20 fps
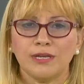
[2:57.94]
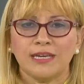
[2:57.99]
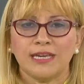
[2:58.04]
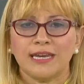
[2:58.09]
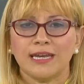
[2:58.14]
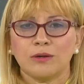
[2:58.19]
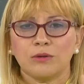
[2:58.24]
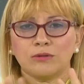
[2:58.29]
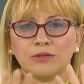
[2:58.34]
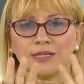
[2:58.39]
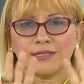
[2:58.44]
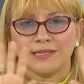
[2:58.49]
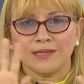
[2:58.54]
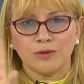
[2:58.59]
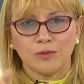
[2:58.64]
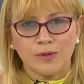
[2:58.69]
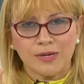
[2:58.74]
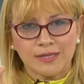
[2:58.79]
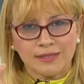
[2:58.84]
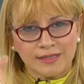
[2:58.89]
quiera que usted se
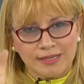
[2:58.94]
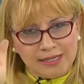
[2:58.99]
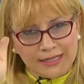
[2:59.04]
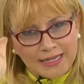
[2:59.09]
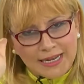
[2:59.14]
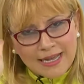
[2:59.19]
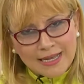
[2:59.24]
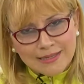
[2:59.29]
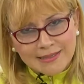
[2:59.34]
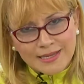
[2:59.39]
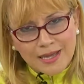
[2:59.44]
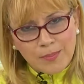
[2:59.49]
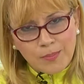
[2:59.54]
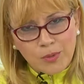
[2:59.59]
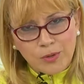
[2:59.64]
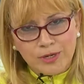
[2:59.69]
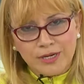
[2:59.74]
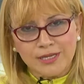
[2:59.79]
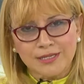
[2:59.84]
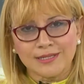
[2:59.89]
encuentre, gracias
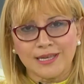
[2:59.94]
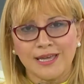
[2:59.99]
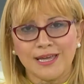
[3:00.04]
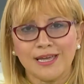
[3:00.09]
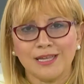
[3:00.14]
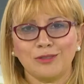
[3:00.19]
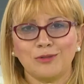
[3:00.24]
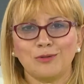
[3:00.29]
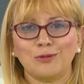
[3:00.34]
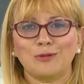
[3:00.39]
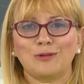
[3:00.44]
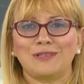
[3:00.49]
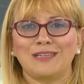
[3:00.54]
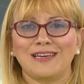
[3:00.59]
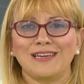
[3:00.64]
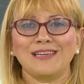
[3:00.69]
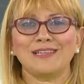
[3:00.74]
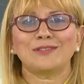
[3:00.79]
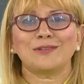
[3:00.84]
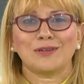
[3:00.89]
por ese gesto que
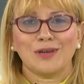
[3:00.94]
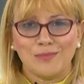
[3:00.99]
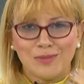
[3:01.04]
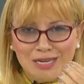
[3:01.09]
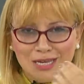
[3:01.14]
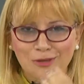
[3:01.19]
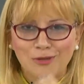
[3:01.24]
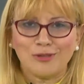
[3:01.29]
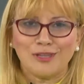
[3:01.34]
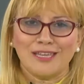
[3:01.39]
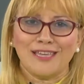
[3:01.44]
usted hizo, que mira dónde ha